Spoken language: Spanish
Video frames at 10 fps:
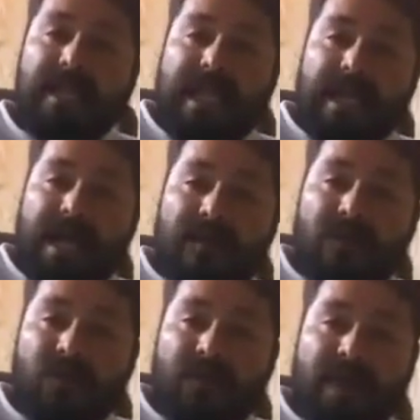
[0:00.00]
Y la
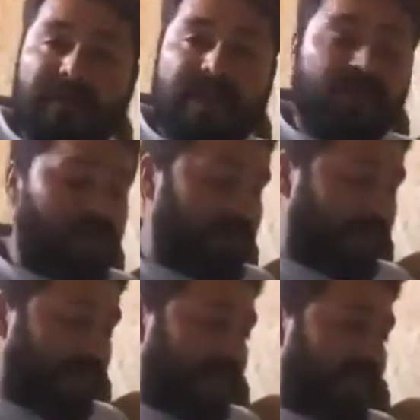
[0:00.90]
cura mejor
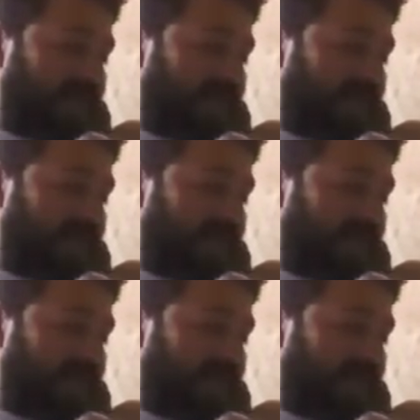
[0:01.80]
para